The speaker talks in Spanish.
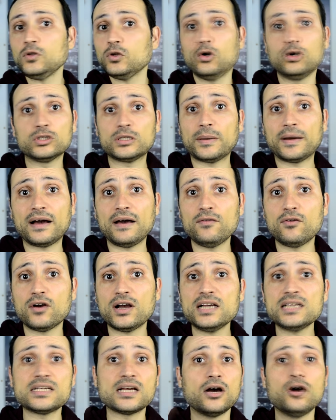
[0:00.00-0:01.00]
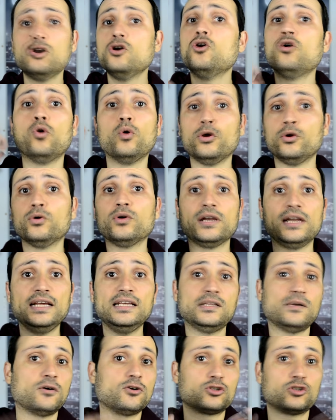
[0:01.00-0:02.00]
o trabajando en casa o en un
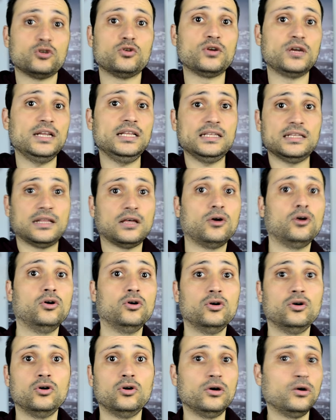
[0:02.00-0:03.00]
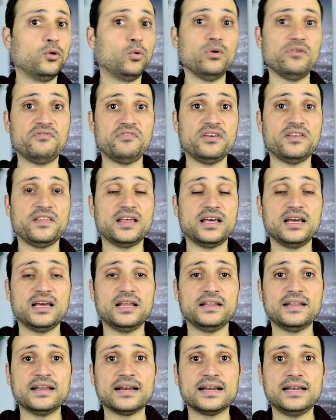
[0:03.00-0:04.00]
cliente, cuando estoy en un cliente tengo wifi
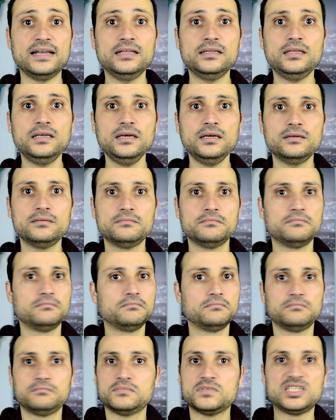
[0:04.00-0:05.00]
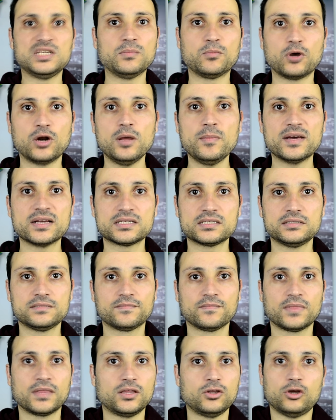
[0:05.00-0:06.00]
del cliente, sin problemas.
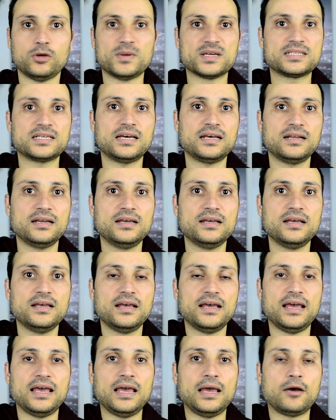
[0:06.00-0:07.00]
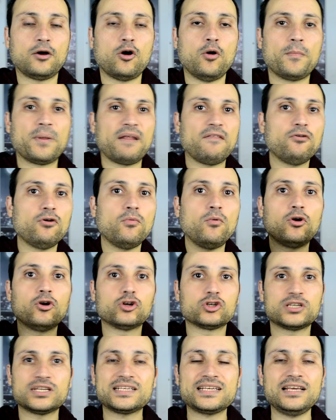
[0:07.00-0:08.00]
Yo no voy a estar eh, comprando
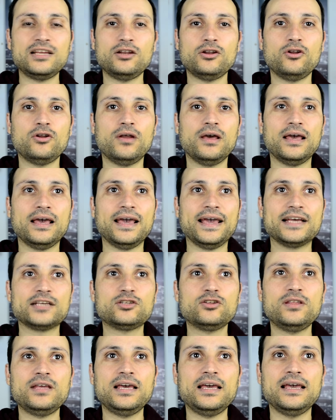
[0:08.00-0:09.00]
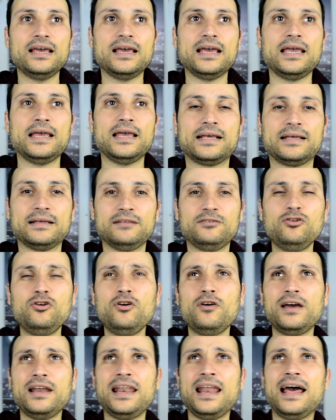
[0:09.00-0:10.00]
bonos. Es que mm, esto de...
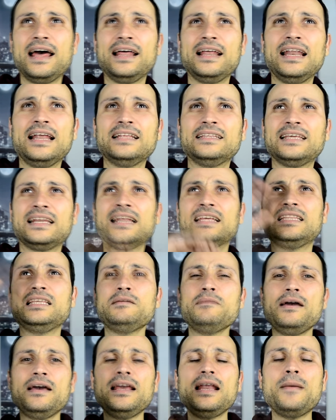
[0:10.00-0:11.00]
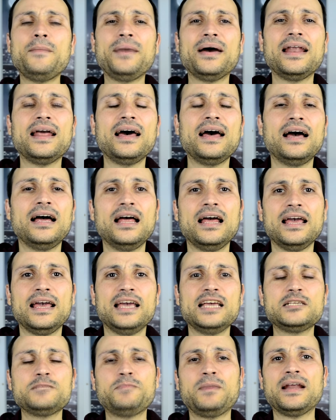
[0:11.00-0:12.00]
No, la, la, alternativa era para...
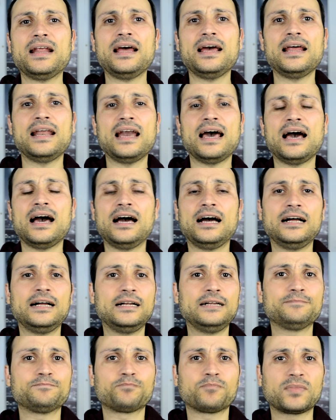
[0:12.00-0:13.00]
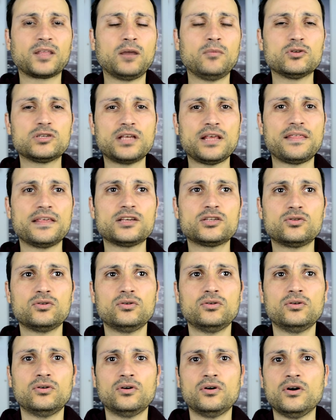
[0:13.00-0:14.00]
Es para la... ¿Cómo se dice
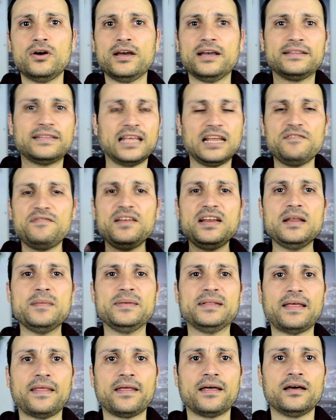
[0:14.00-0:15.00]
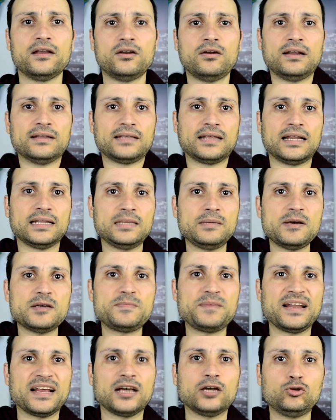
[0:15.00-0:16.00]
esto? Tarifa ilimitada. No, la alternativa es
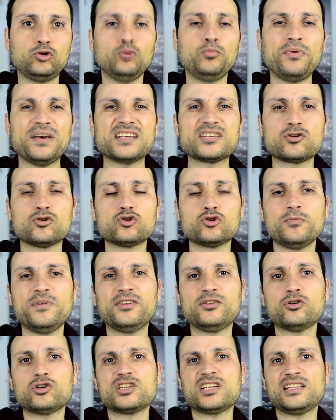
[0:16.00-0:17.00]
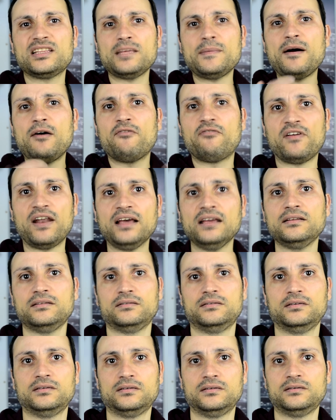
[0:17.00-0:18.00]
para que tú puedas consumir todo ese tema offline.
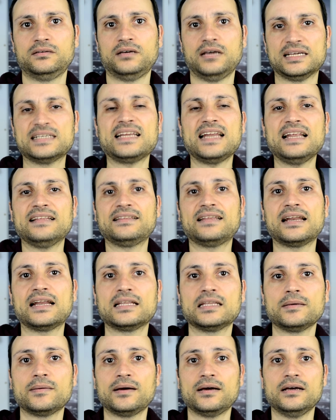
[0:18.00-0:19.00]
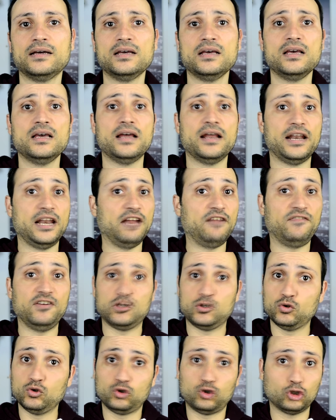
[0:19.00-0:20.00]
Esa es la alternativa.
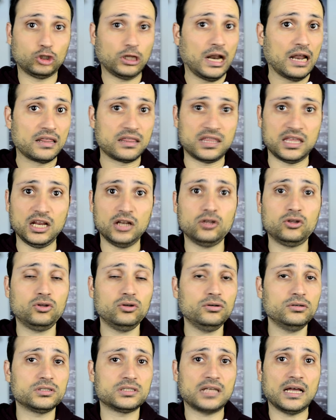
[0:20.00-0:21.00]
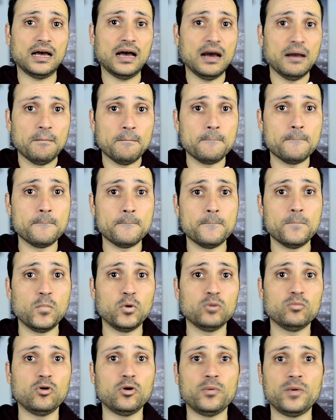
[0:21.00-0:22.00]
Netflix un total acierto, está
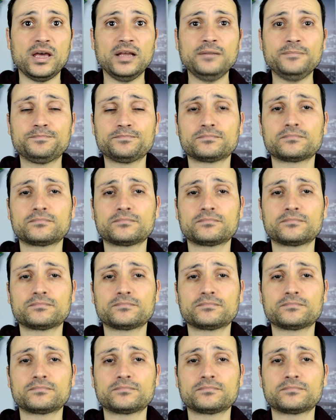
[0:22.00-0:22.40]
muy muy bien.